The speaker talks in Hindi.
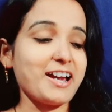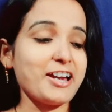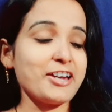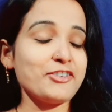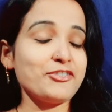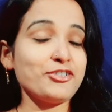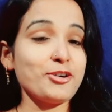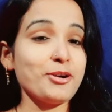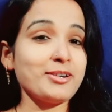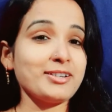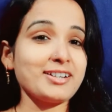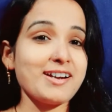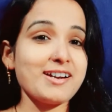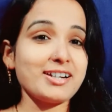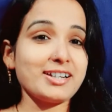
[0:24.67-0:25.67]
आईफोन
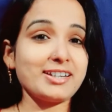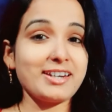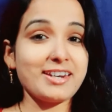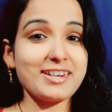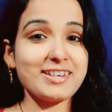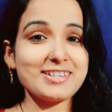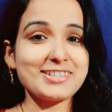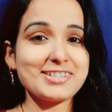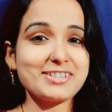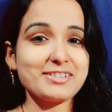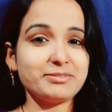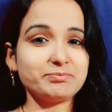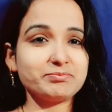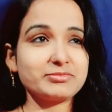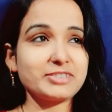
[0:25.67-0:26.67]
का क्रेज
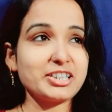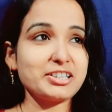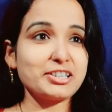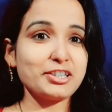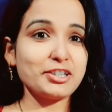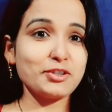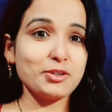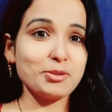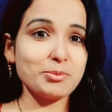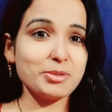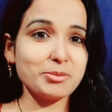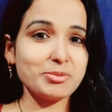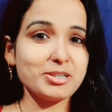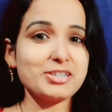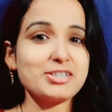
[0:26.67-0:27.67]
किडनी को
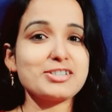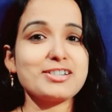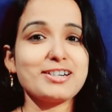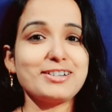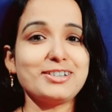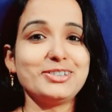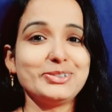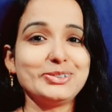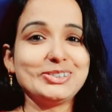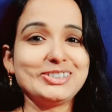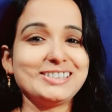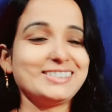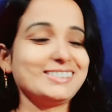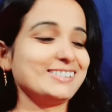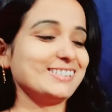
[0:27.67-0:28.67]
भी बेच डालो